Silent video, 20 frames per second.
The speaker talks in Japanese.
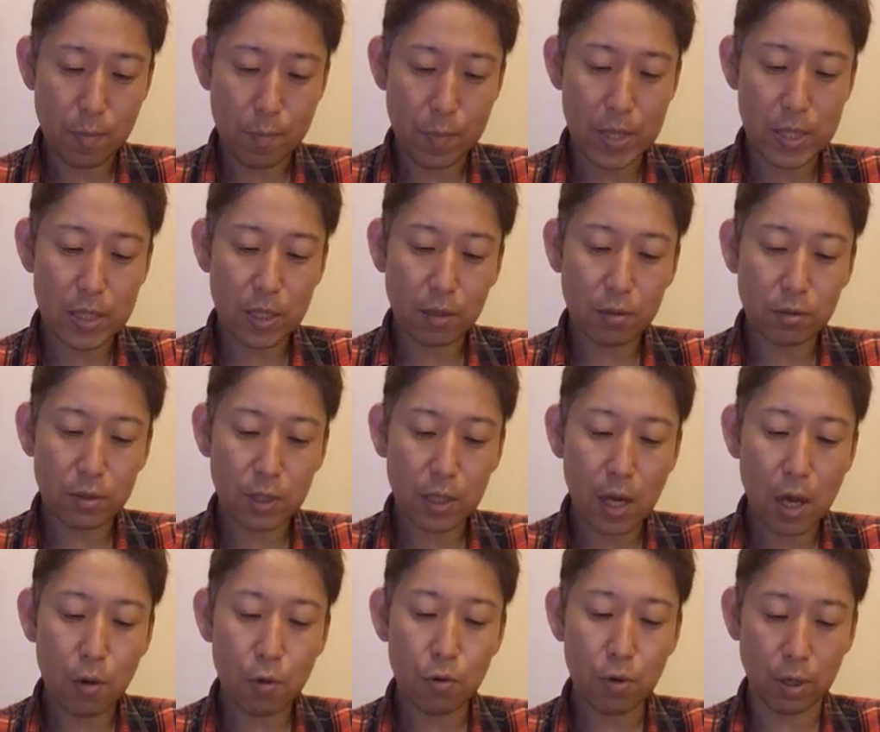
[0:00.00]
う」めちゃくちゃ
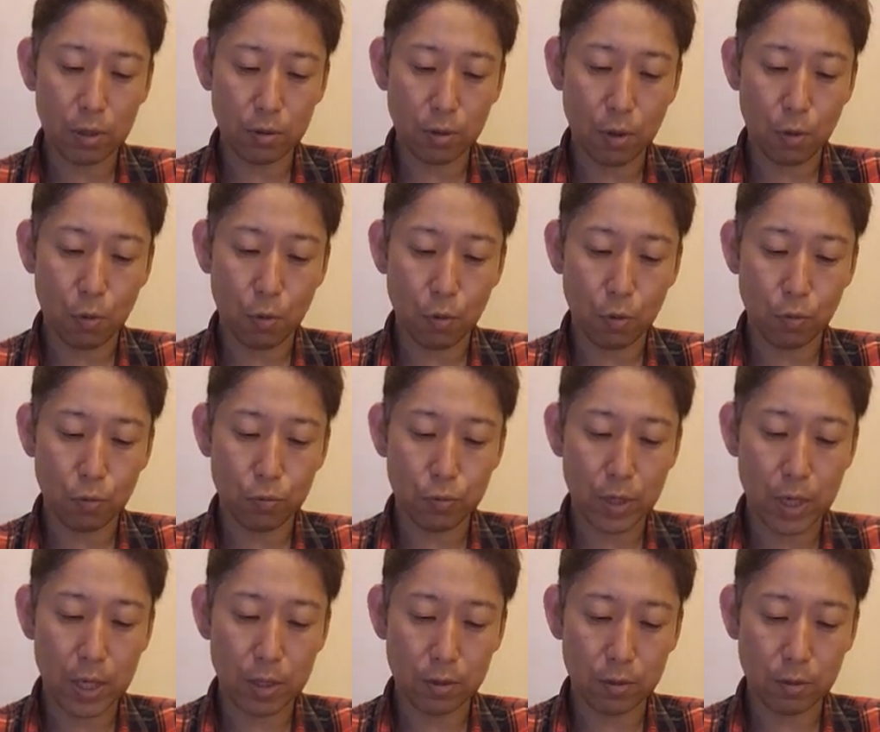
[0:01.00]
かくのいですかこの
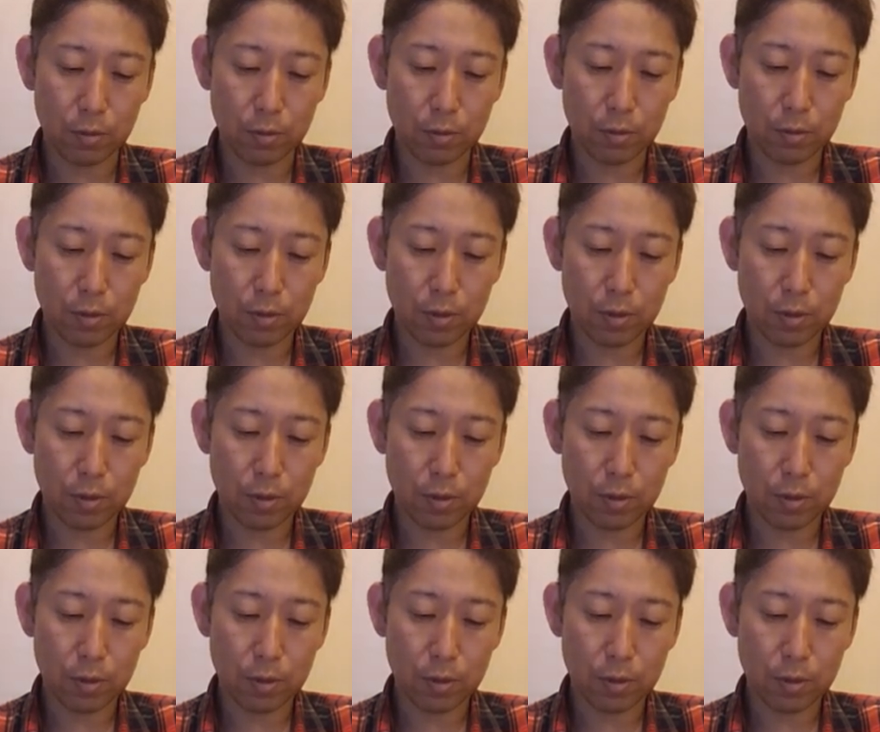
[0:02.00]
フレーズ